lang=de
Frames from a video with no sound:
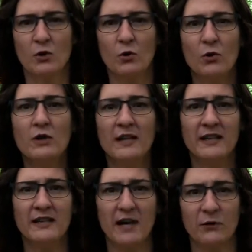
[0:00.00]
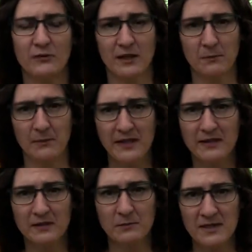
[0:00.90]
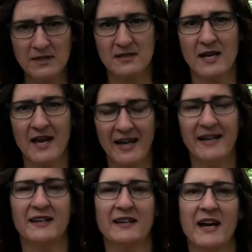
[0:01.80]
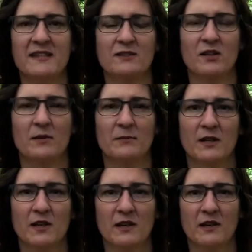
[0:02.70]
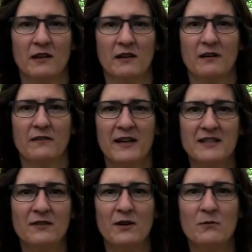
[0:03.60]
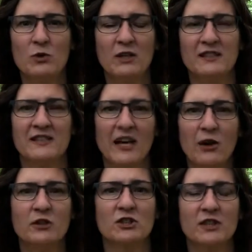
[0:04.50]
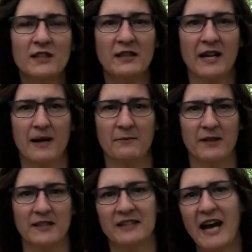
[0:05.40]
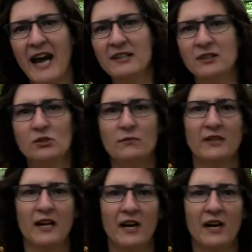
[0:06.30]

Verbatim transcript: grundlegender Auftrag. Betet, bis der Heilige Geist kommt. Weil sie vermutlich sich auch gestritten haben werden. Die einen, die schon wieder